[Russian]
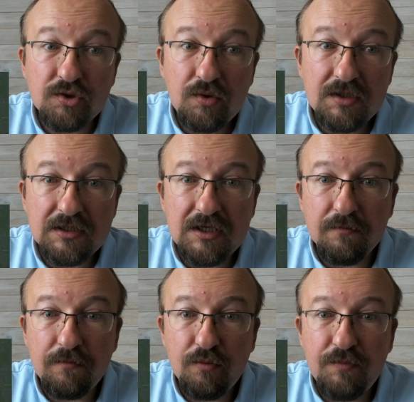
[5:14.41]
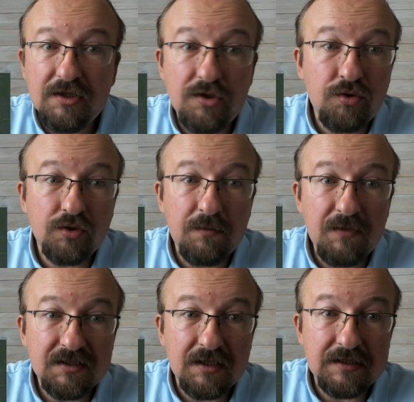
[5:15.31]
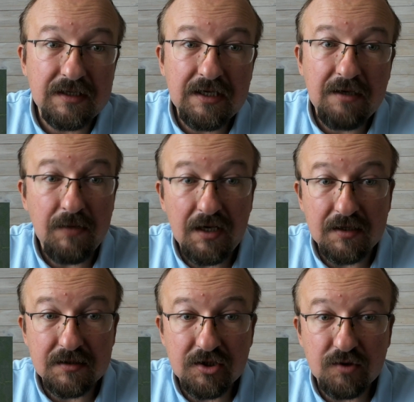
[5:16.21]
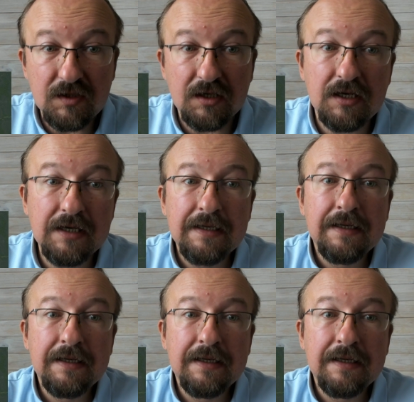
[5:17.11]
что идти им по пересеченной местности не менее, скажем так,